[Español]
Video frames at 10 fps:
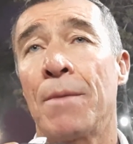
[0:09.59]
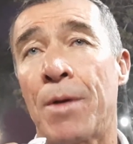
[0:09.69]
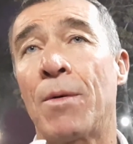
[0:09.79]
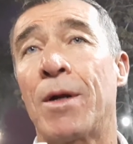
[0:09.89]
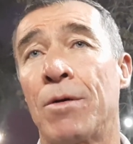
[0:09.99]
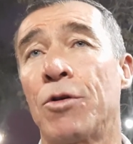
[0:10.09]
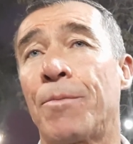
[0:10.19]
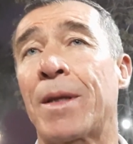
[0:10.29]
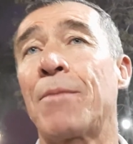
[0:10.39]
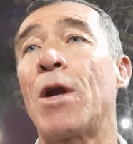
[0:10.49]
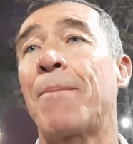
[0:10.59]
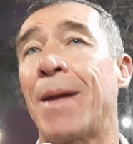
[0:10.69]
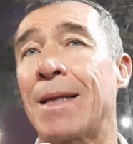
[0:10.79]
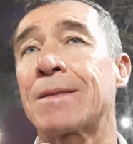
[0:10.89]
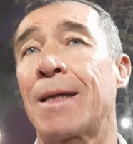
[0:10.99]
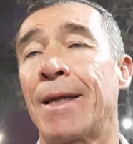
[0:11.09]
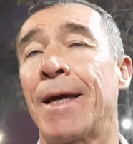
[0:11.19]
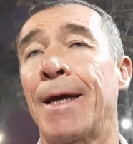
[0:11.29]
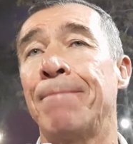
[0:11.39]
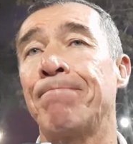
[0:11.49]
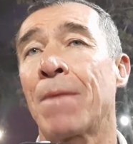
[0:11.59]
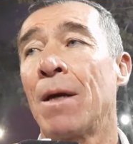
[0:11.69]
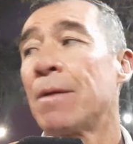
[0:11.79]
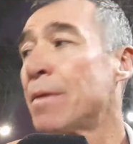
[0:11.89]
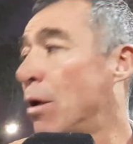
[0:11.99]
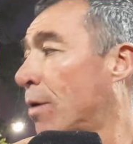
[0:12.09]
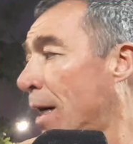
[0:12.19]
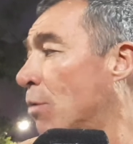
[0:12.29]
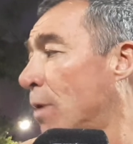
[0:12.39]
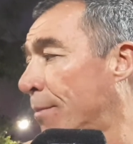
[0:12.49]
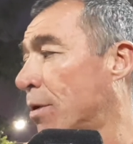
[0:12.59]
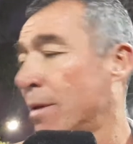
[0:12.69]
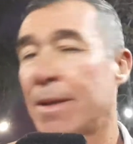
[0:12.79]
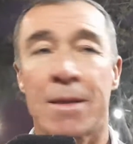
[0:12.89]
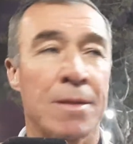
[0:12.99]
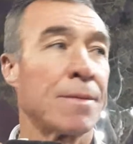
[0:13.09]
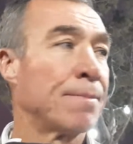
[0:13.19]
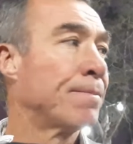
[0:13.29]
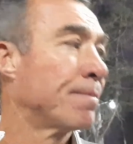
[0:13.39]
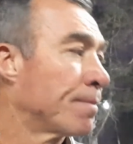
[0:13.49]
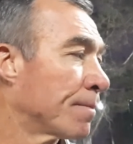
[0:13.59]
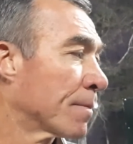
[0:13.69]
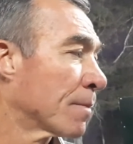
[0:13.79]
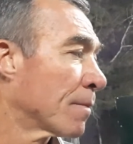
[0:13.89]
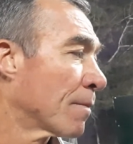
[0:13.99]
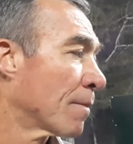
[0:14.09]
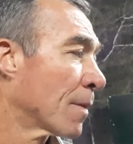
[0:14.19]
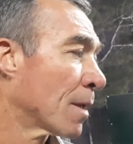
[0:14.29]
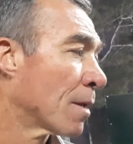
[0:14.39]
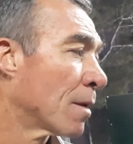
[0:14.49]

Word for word: Pero bueno, no perdemos la esperanza de, lograr algún aporte más. Eh, ¿Sobre la recaudación